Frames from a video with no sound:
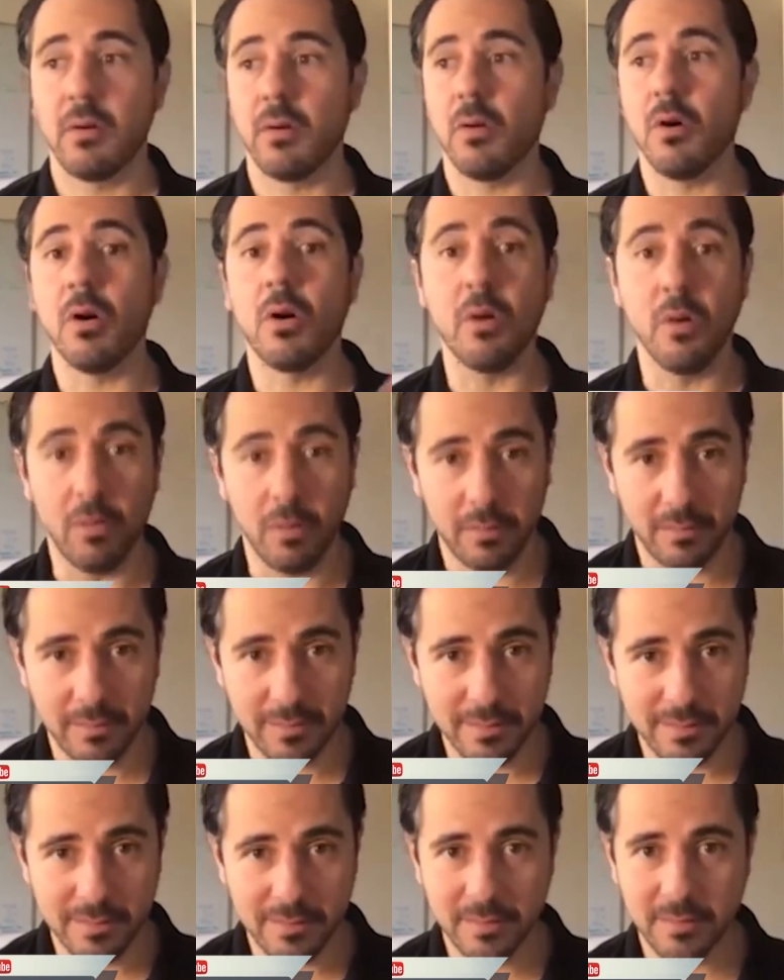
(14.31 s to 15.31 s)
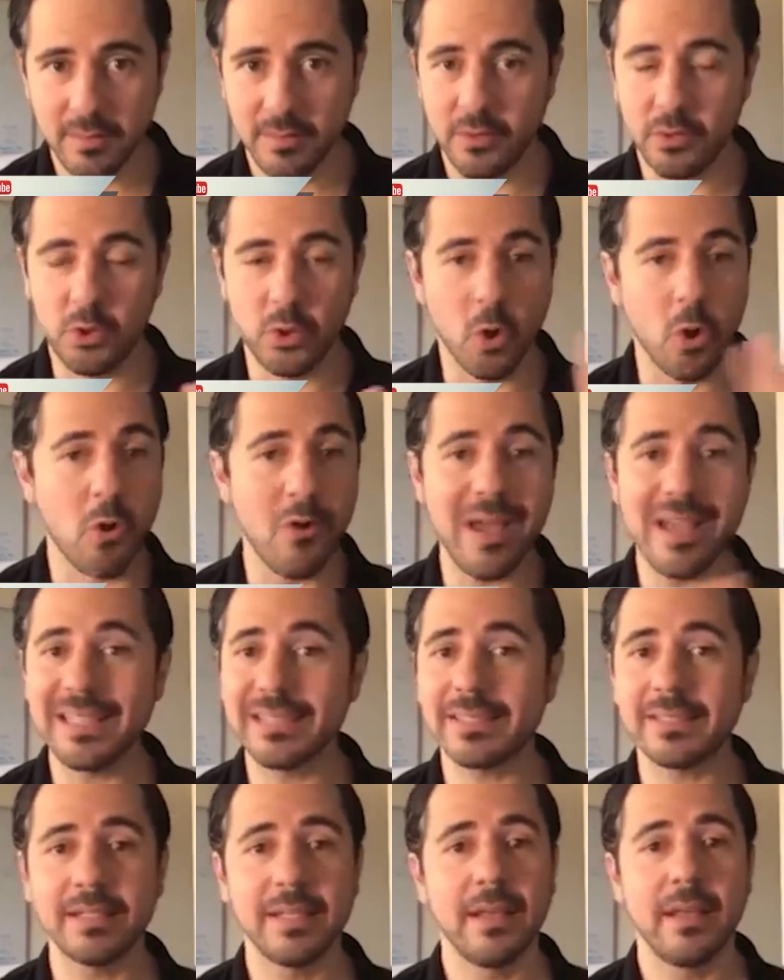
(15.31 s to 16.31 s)
Ojo, no
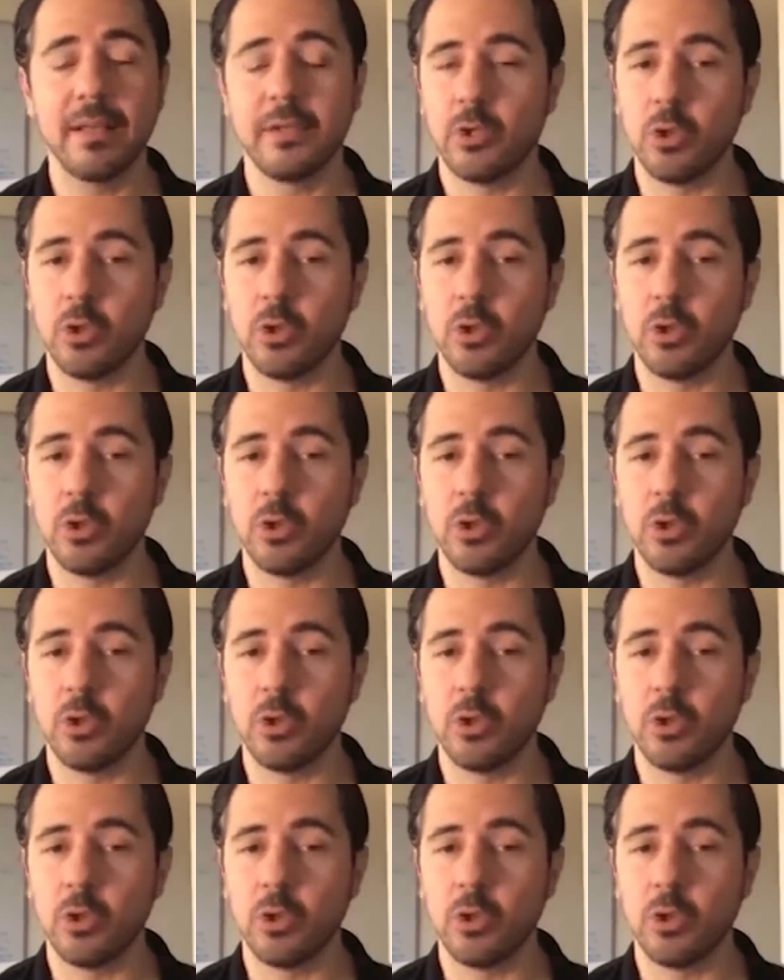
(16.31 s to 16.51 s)
es,